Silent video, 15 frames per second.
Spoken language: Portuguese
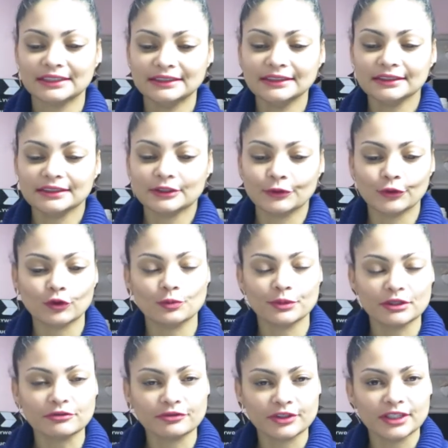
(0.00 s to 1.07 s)
Então, eu com
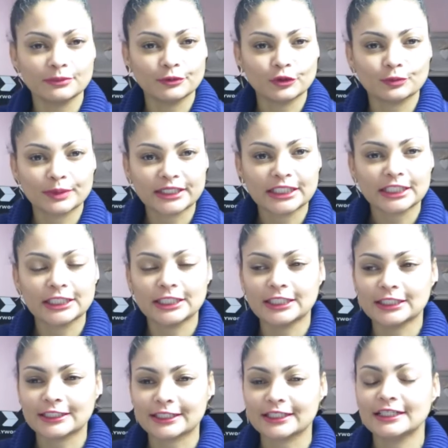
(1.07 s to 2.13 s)
minha filha, muito
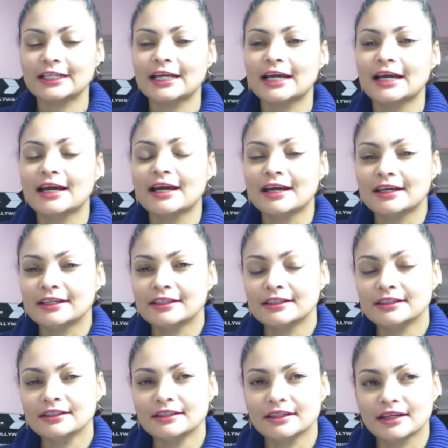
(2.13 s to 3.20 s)
branquinha, né?
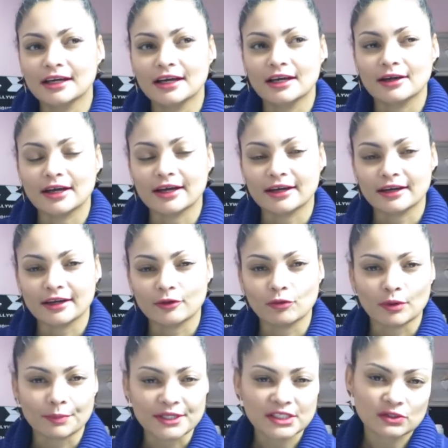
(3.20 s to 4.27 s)
E é,
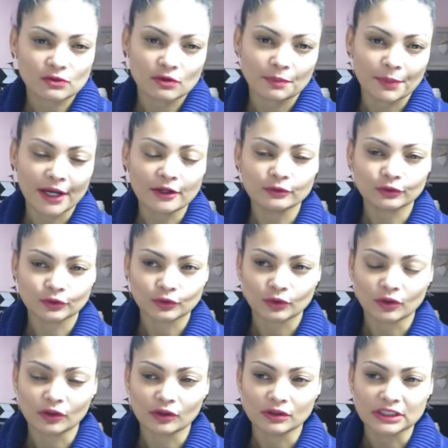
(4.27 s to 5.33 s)
uma pessoa
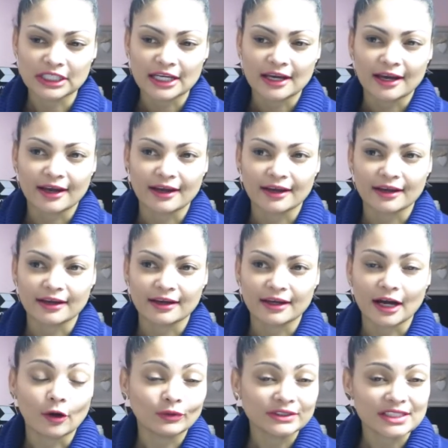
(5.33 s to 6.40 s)
perguntou é,
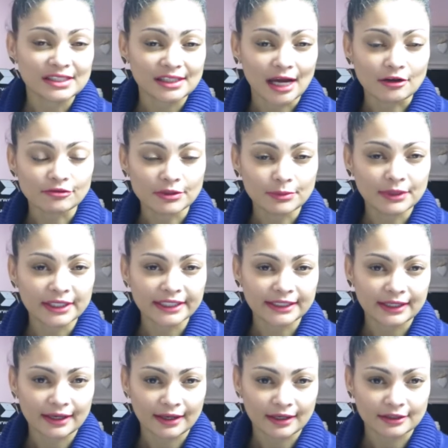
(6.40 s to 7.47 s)
aonde estava a mãe
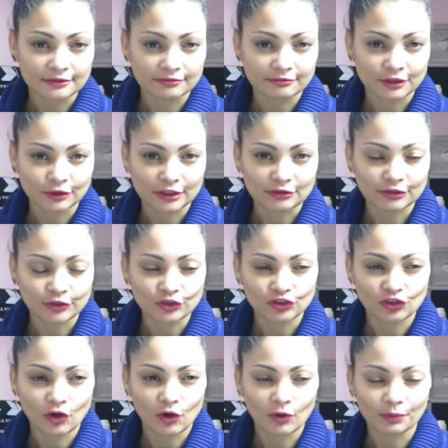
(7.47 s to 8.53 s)
dela. Eu estava no
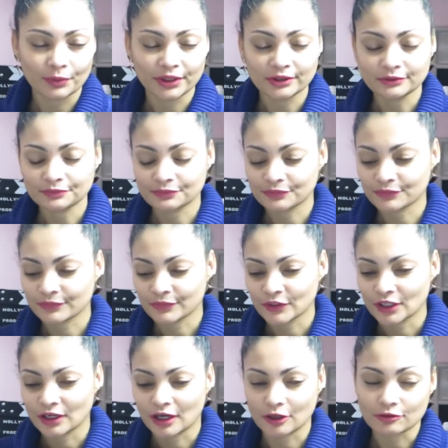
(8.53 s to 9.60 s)
shopping.
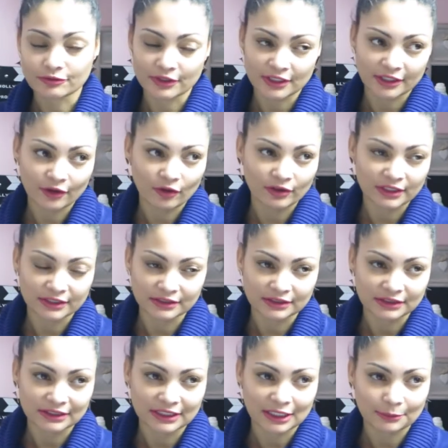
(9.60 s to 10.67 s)
Aí eu falei, olha,
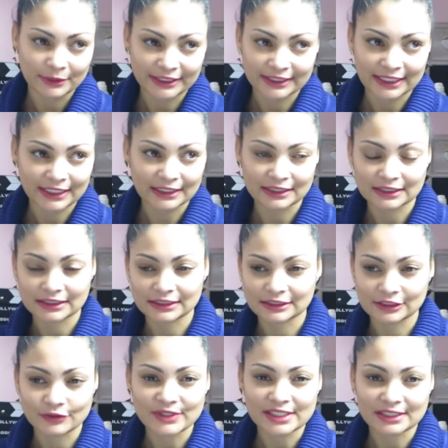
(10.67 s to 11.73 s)
a mãe dela não